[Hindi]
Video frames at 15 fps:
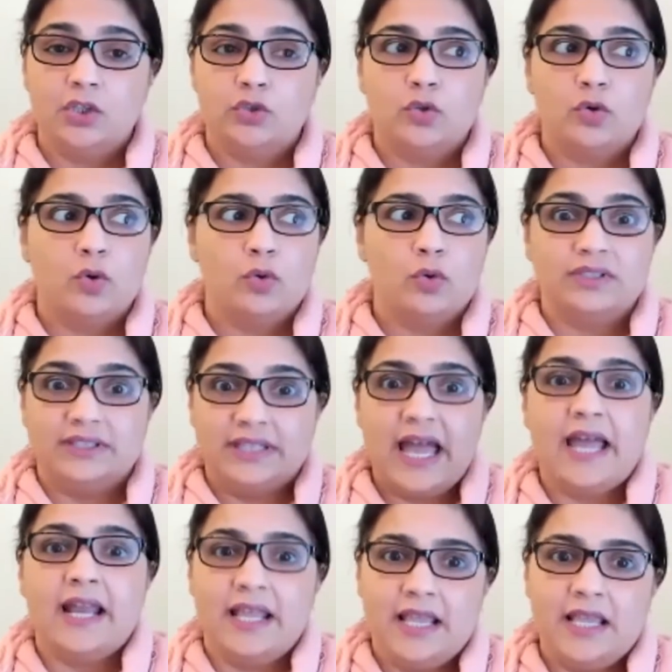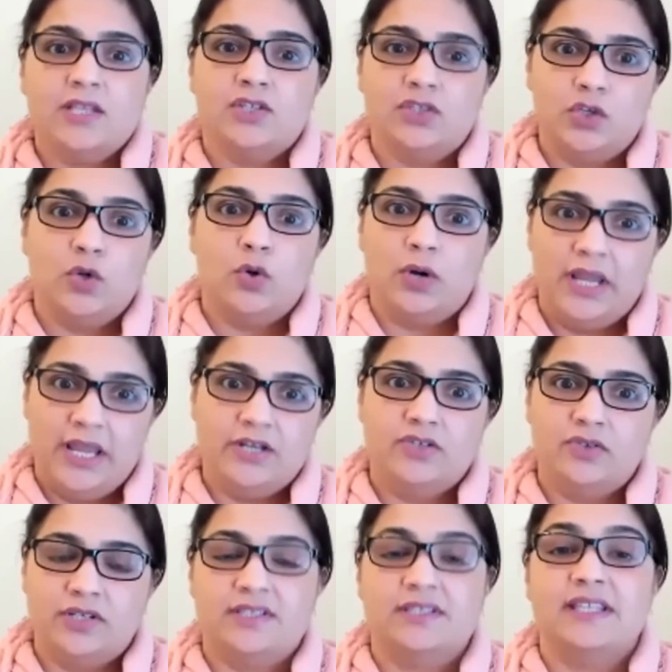तो दैट इज योर
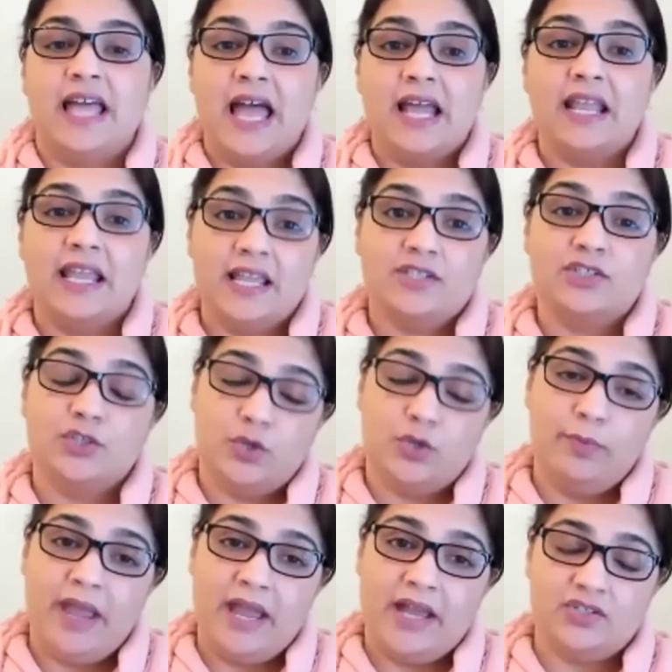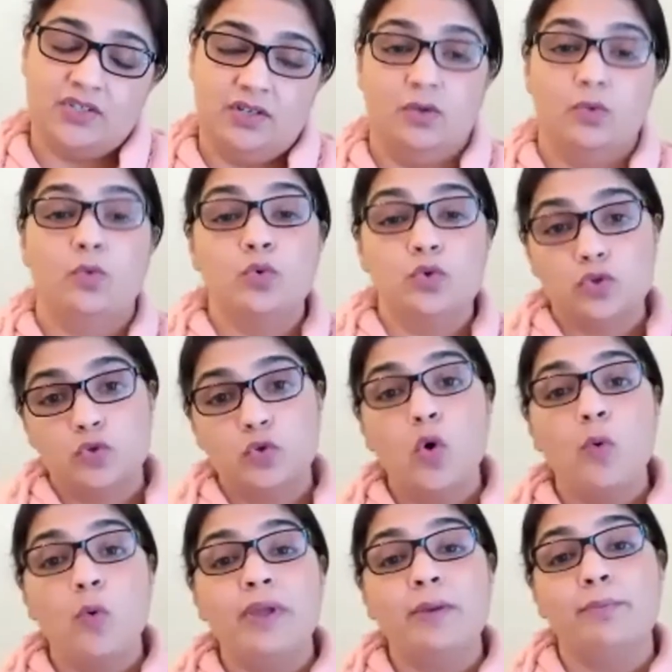इंटरेस्ट दैट इज योर पैशन
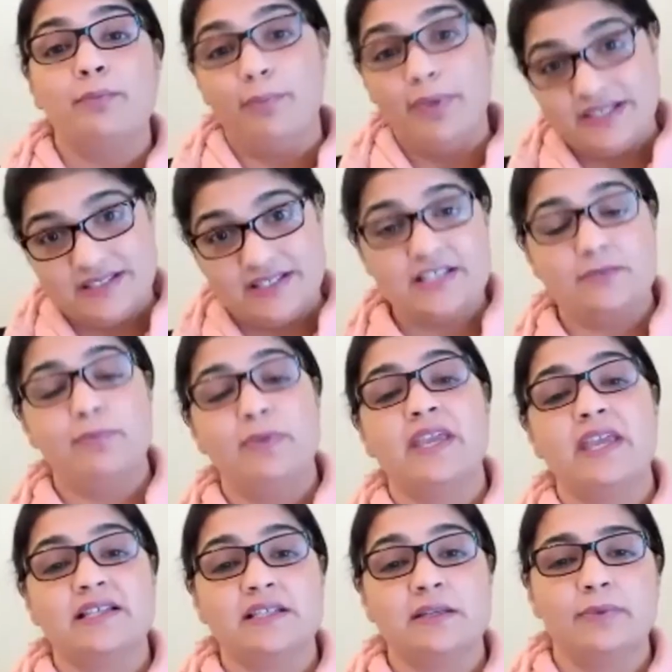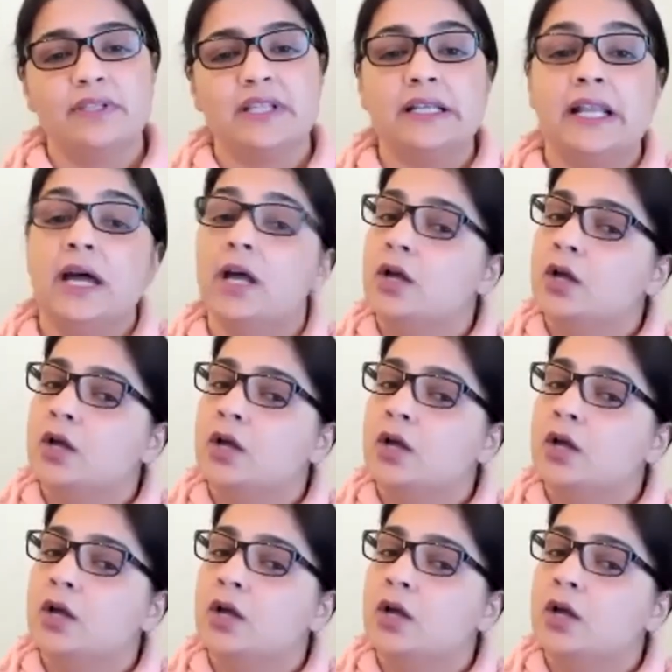उसको फिर बिजनेस में कैसे बदलना